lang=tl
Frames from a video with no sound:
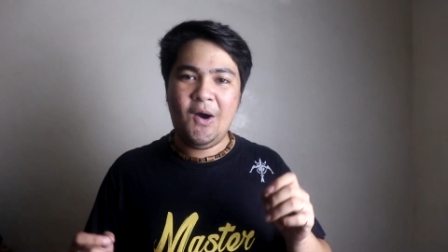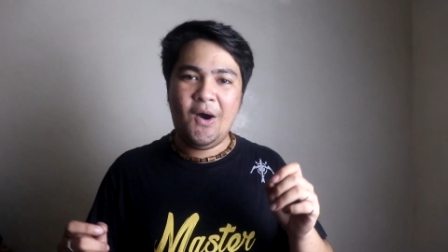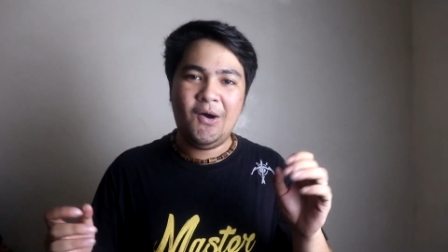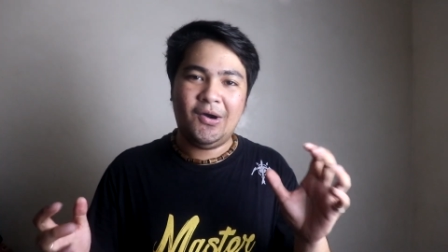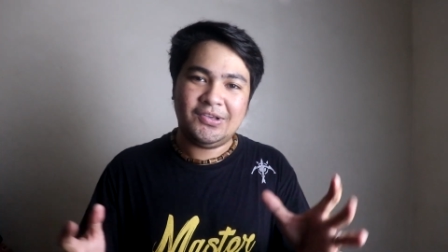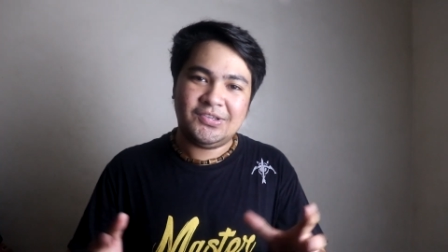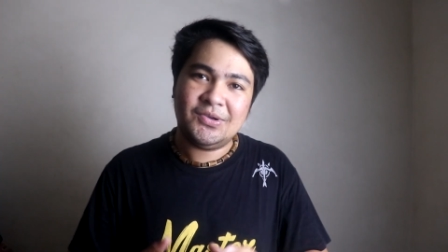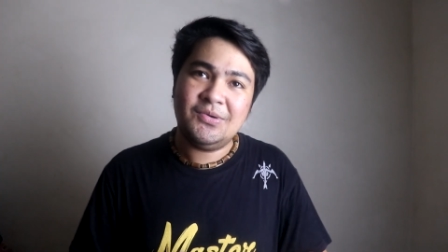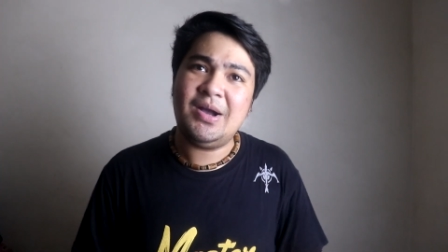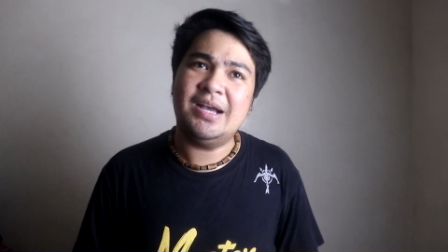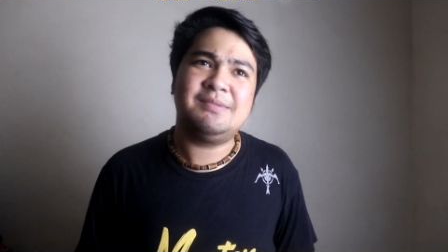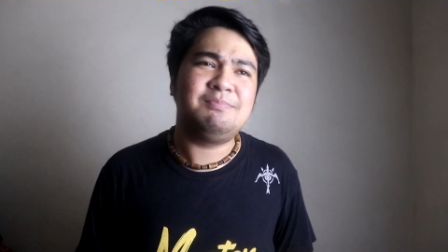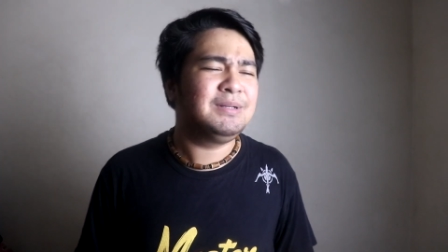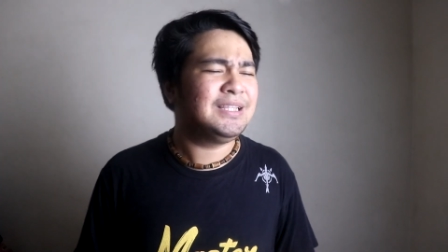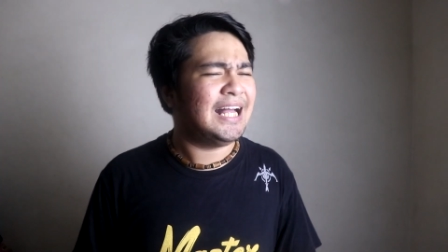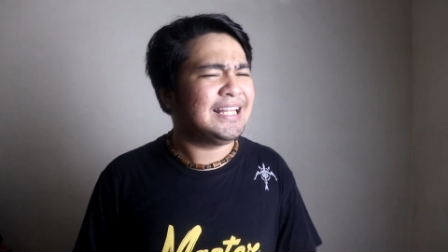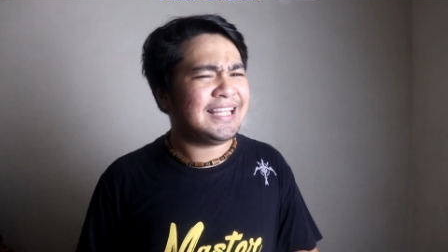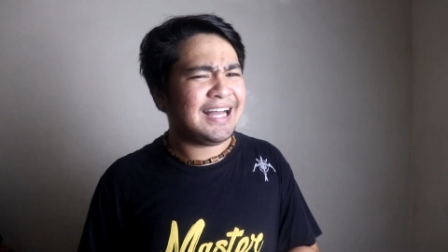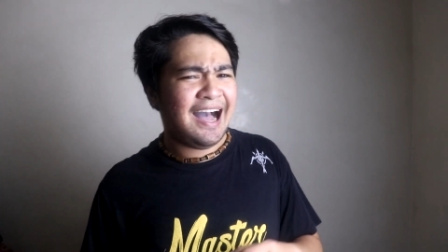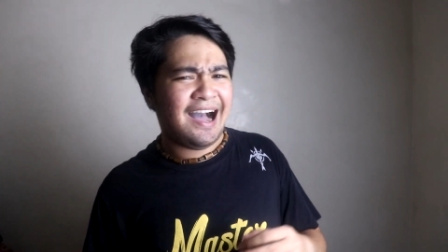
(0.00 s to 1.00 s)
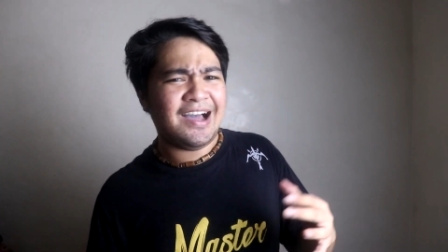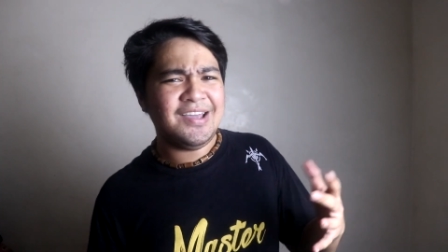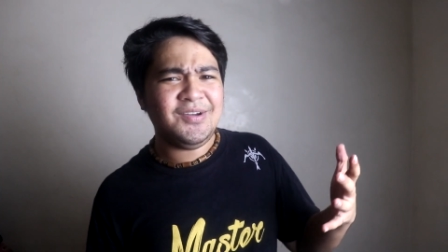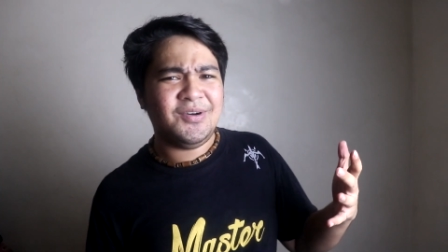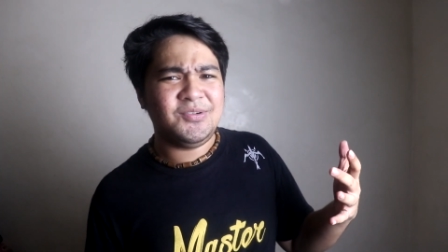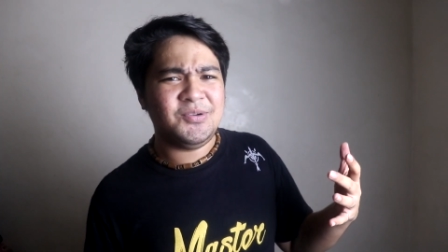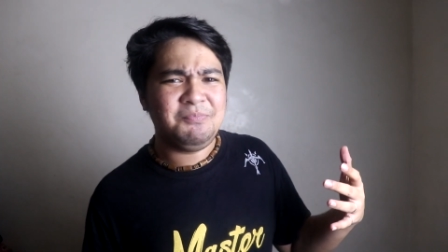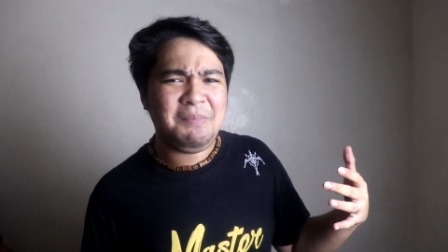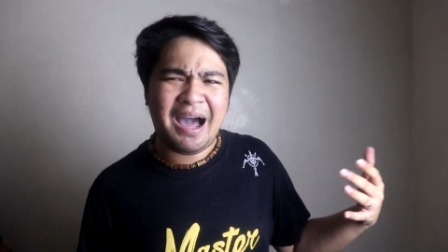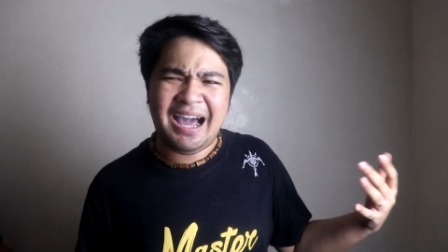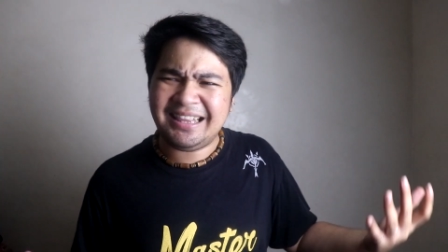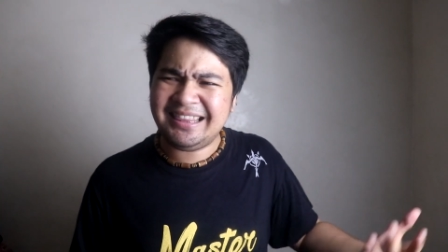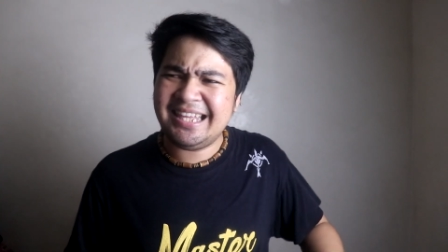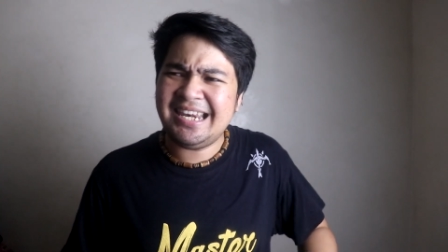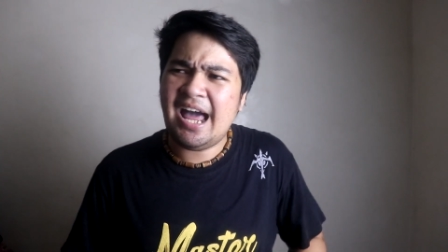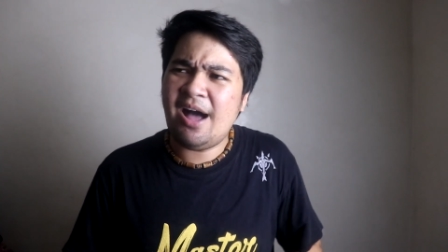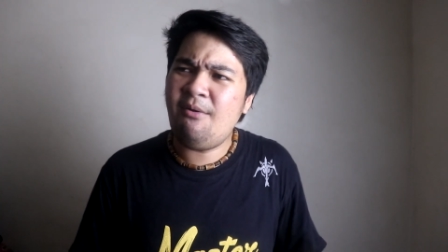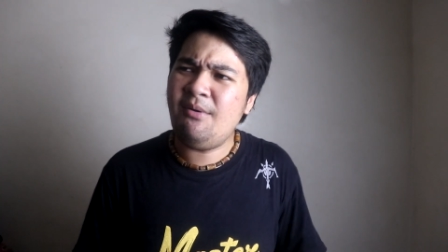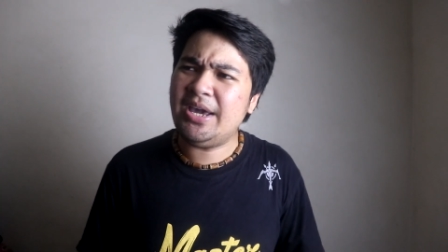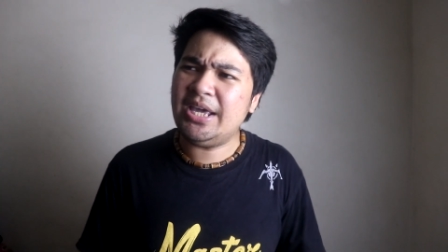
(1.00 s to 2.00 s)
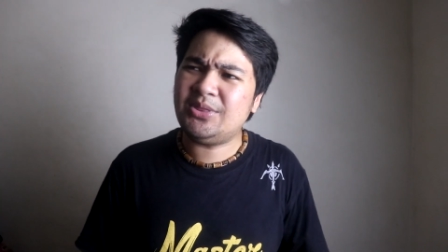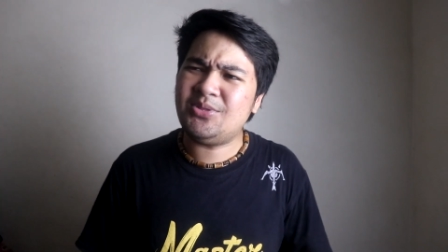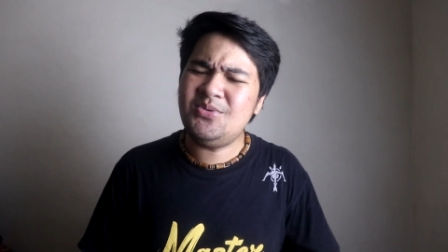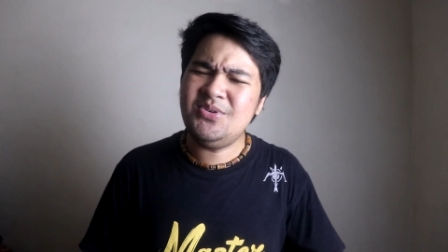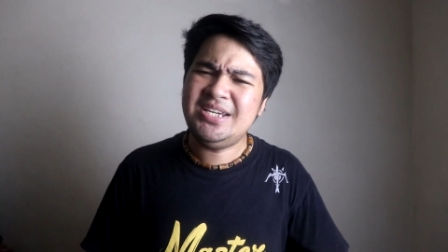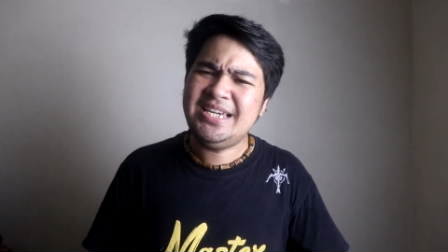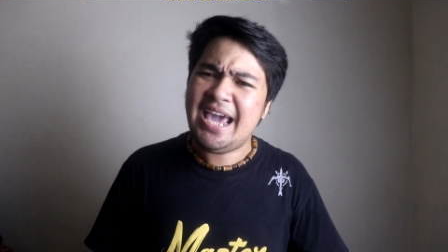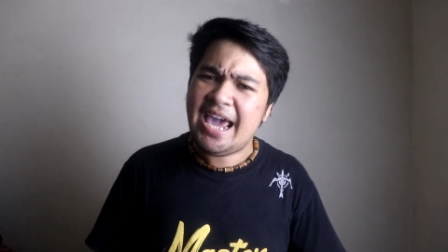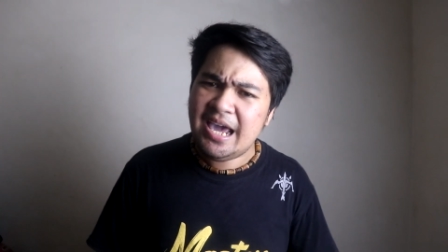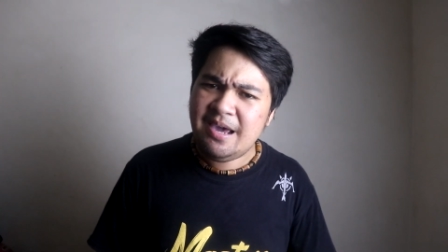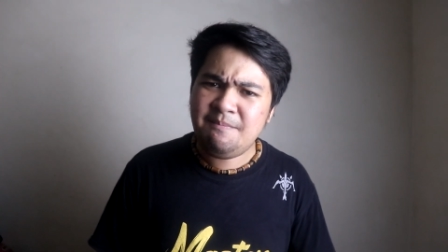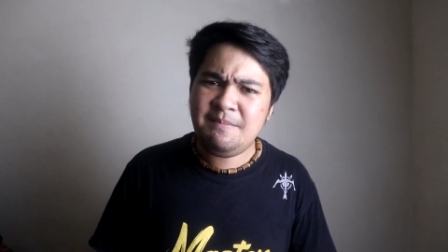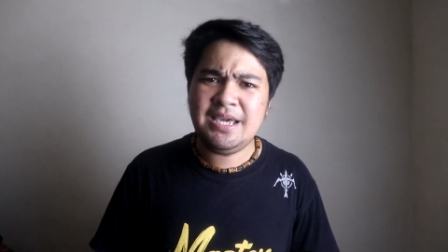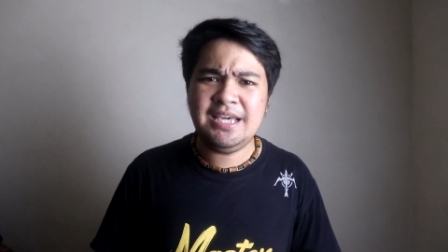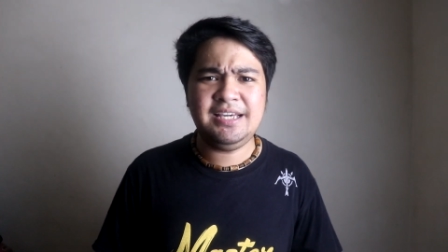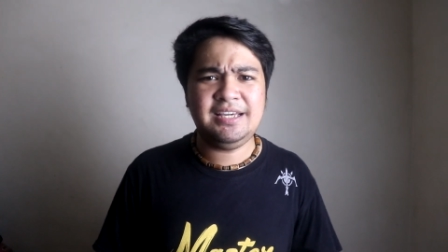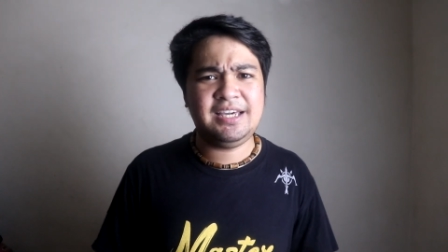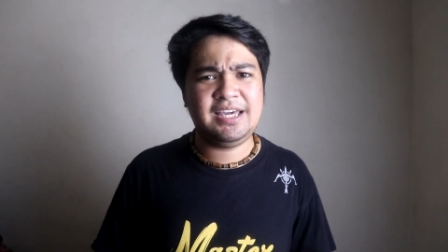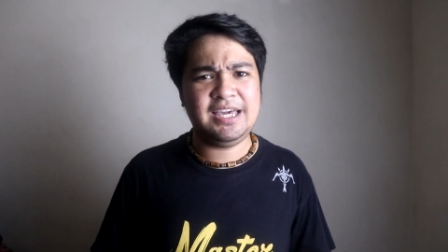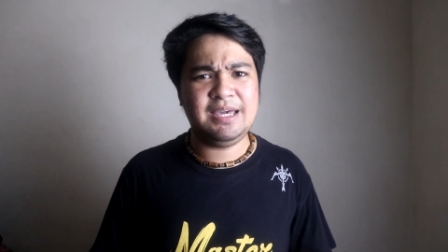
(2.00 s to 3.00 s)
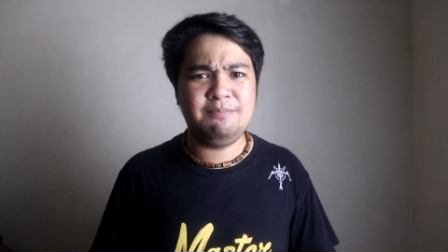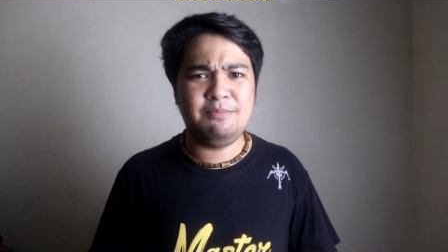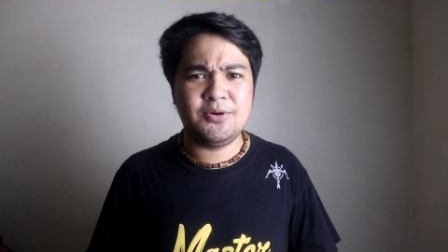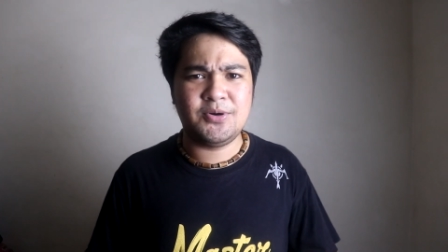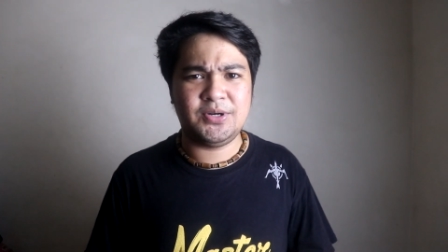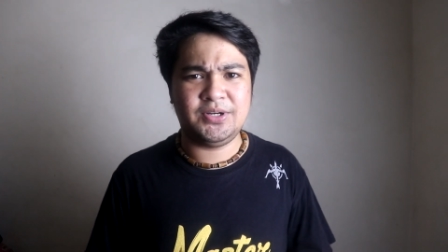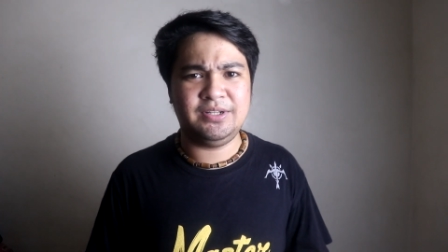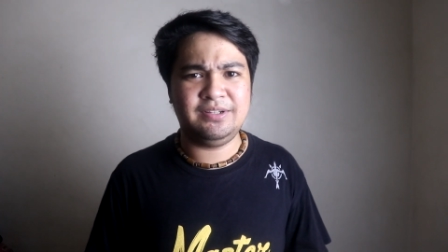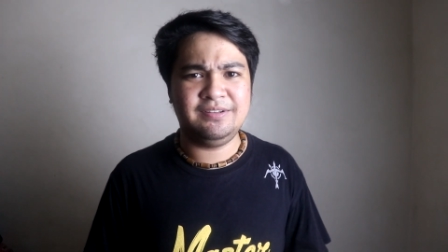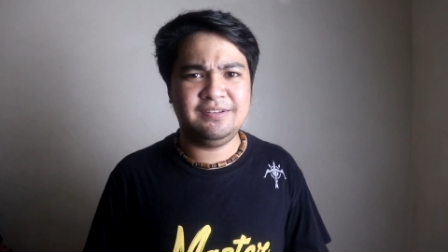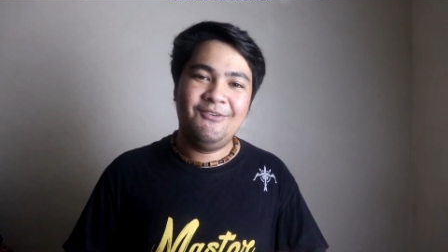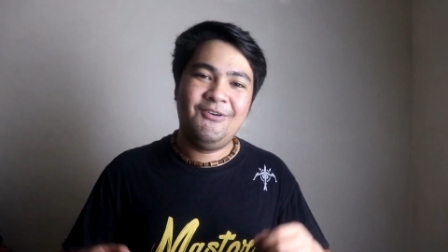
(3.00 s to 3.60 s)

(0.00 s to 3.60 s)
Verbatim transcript: Okay, so guys, magtataka kayo, no? Bakit tinawag itong gaming keyboard?